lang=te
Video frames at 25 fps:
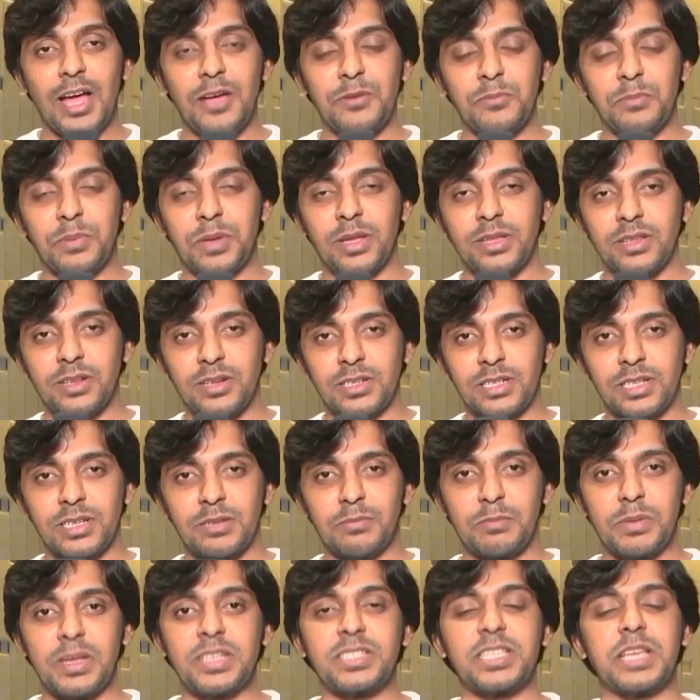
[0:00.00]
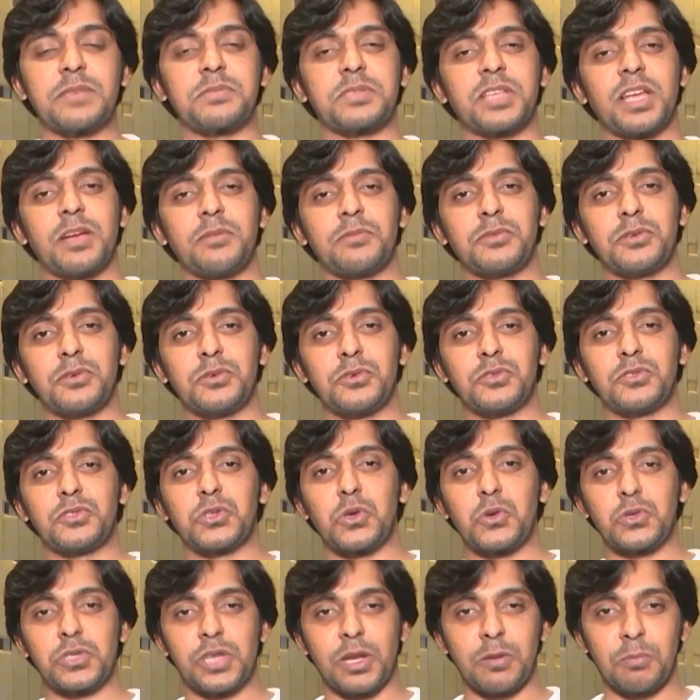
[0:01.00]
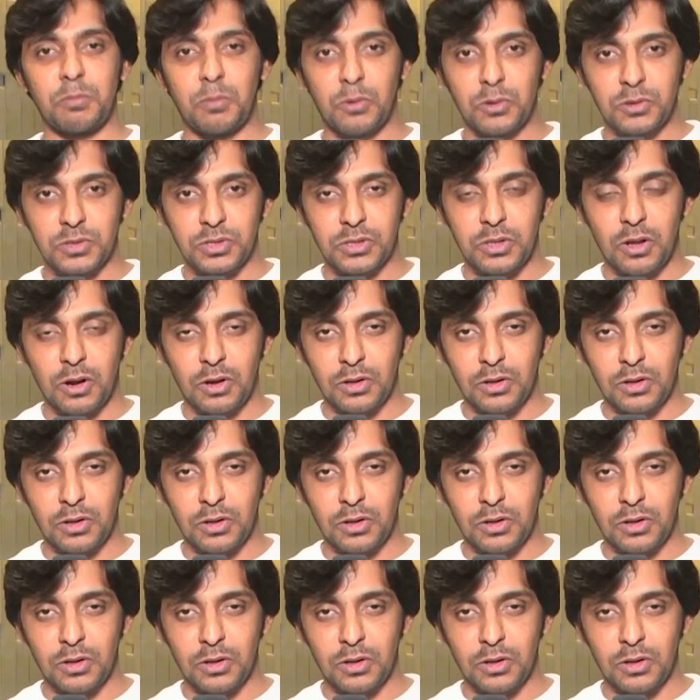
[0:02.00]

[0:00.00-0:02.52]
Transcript: హాయ్ ఐఎమ్ ప్రియదర్శి ప్లీజ్ సబ్స్క్రైబ్ టు సోషల్ పోస్ట్